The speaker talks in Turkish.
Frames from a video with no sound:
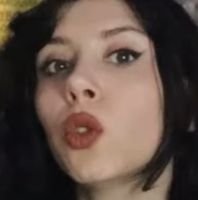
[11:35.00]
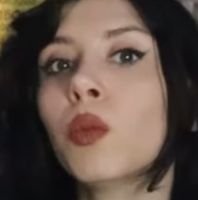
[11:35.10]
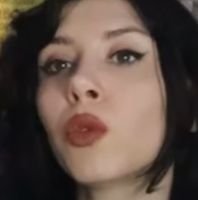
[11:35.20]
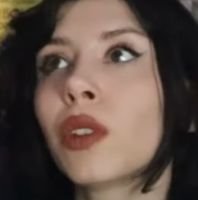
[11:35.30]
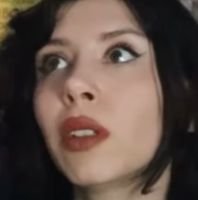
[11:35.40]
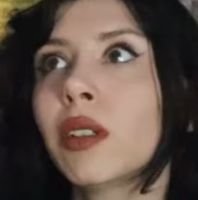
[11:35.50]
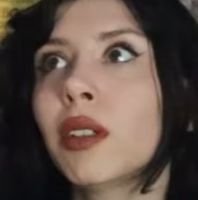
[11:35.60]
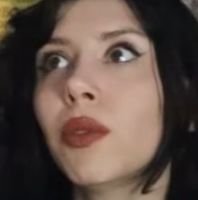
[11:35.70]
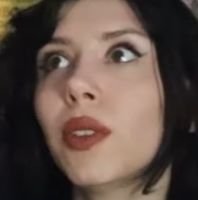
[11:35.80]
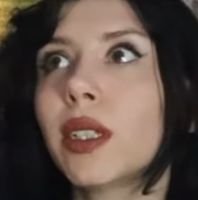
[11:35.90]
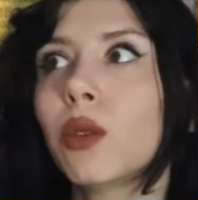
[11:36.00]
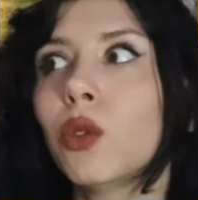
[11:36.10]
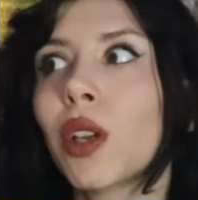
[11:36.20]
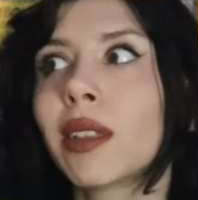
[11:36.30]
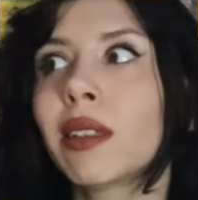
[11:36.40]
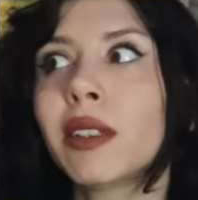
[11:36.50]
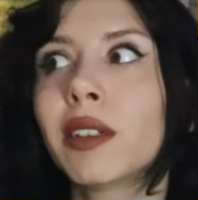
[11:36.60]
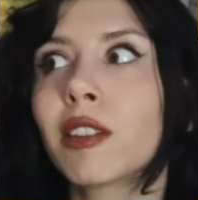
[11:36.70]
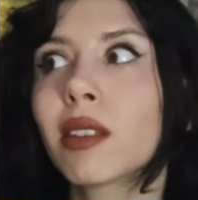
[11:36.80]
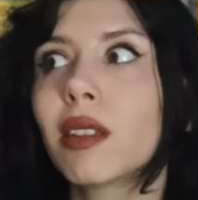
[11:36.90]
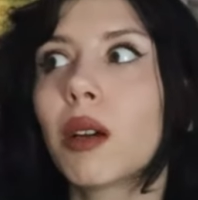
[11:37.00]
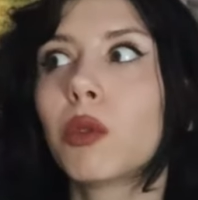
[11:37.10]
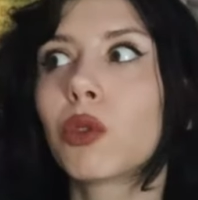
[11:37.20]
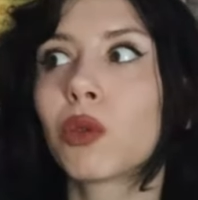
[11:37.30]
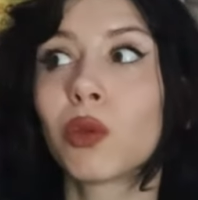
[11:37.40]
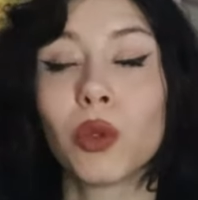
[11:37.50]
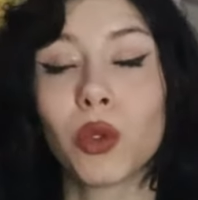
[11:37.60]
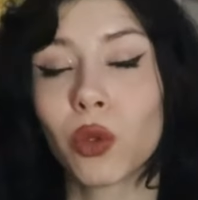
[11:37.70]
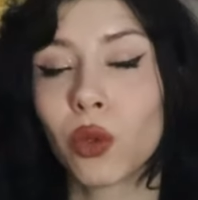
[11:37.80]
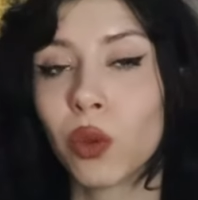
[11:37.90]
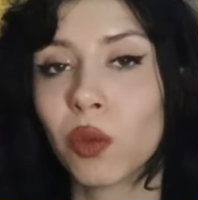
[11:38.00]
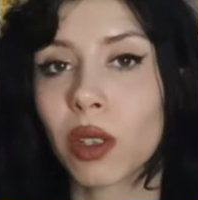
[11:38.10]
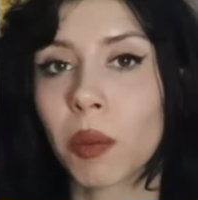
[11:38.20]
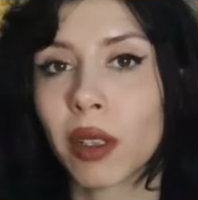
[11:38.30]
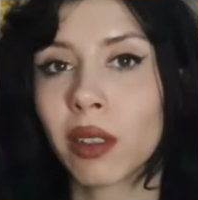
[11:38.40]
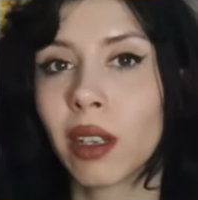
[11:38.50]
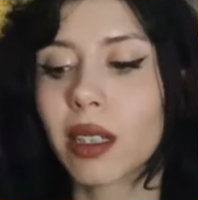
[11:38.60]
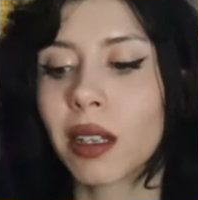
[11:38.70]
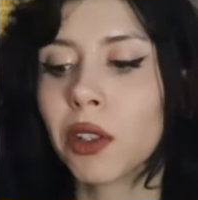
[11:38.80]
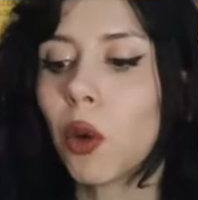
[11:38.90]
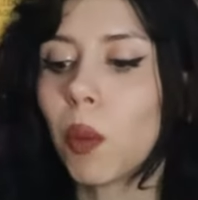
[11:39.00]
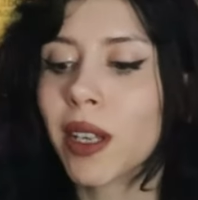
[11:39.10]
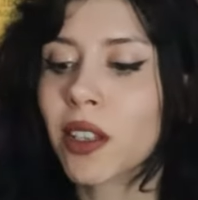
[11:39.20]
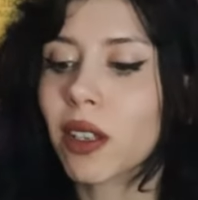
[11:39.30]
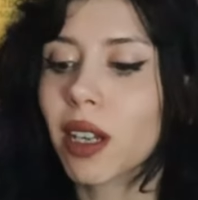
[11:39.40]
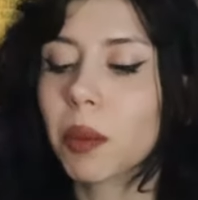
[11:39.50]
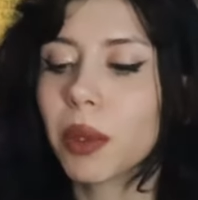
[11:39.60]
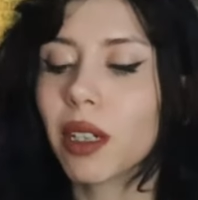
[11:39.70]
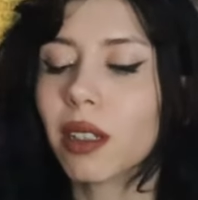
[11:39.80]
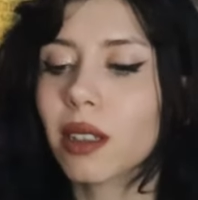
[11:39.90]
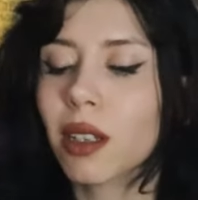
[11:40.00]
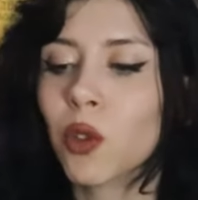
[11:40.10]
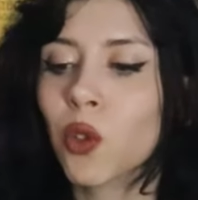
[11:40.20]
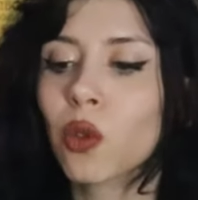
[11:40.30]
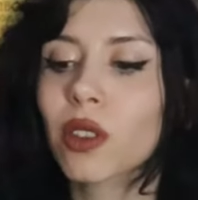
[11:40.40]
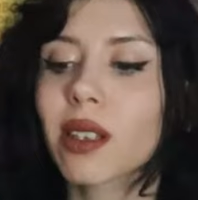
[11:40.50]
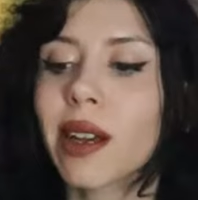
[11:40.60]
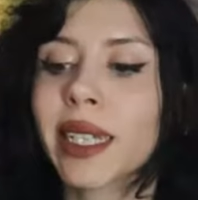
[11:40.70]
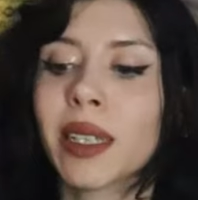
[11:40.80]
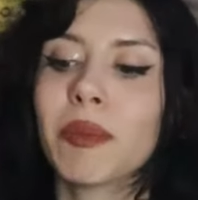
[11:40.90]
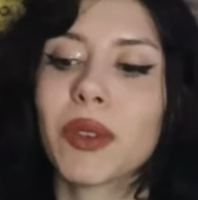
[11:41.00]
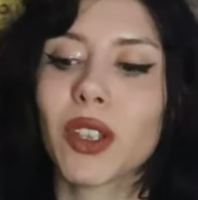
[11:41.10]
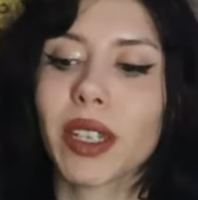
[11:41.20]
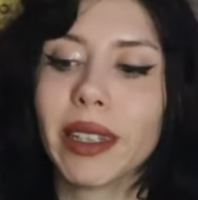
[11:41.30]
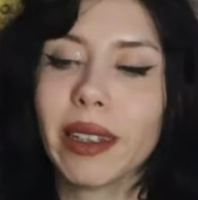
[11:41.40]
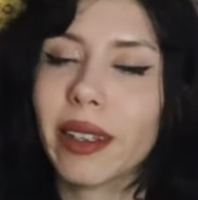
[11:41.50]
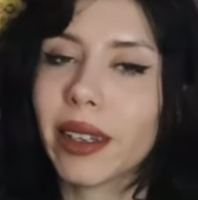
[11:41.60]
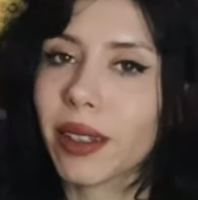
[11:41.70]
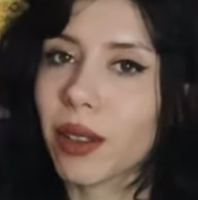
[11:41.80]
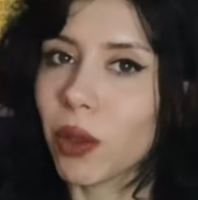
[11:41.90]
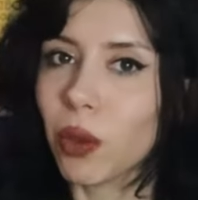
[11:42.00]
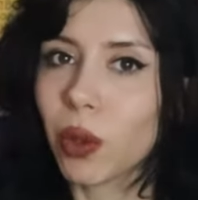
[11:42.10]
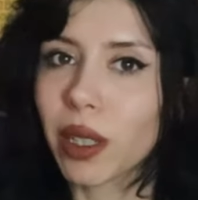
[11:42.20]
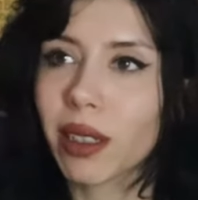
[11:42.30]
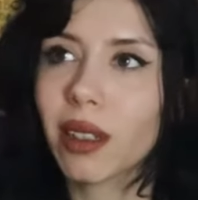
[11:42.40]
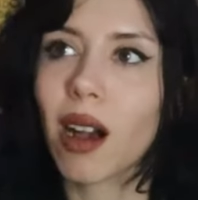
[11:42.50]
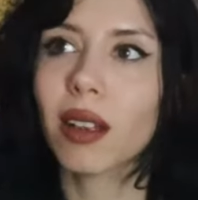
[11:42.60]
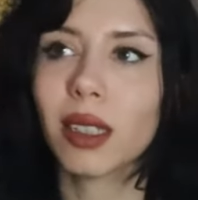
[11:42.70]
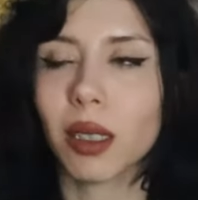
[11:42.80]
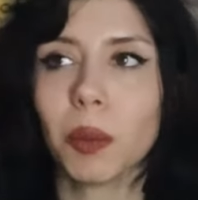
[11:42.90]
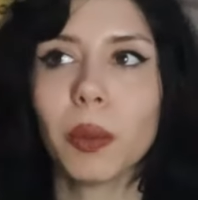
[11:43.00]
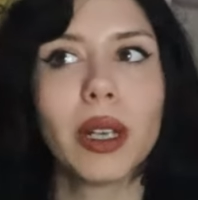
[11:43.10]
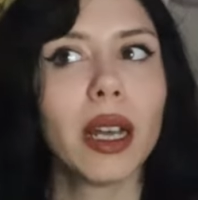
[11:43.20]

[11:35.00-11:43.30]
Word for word: Tüm bunları ve dünyanın yarısı tablosunu düşündüğüm zaman sanki o pençeler birazdan çok sakin bir şekilde yukarı kalkıp